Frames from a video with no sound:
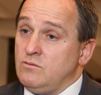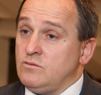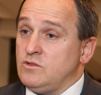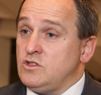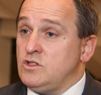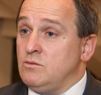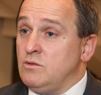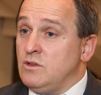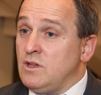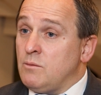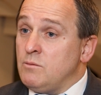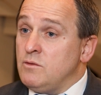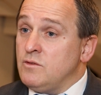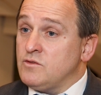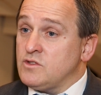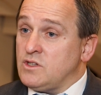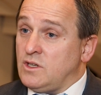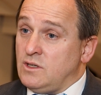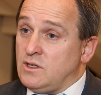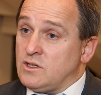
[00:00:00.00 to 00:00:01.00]
siły
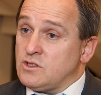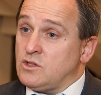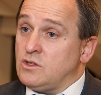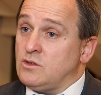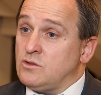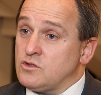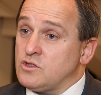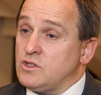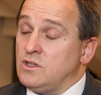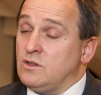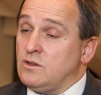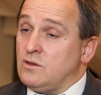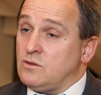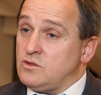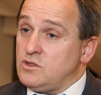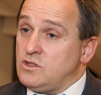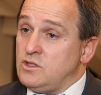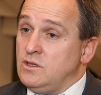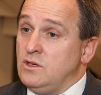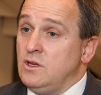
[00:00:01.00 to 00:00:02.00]
nabywczej naszych
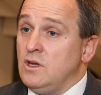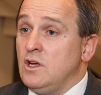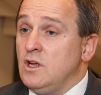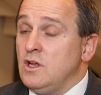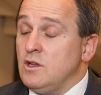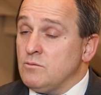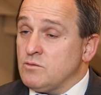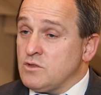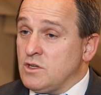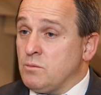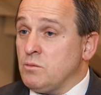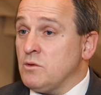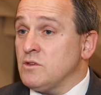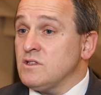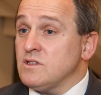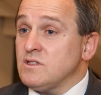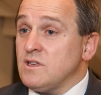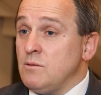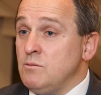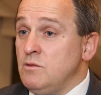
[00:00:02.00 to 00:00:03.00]
oszczędności przed
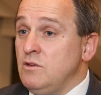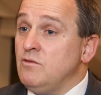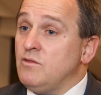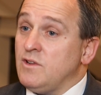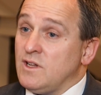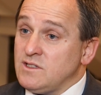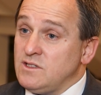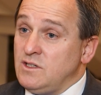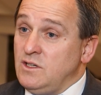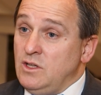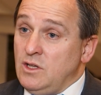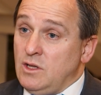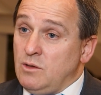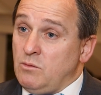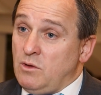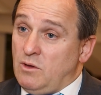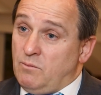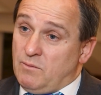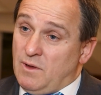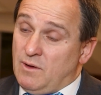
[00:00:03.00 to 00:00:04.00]
procesami inflacyjnymi.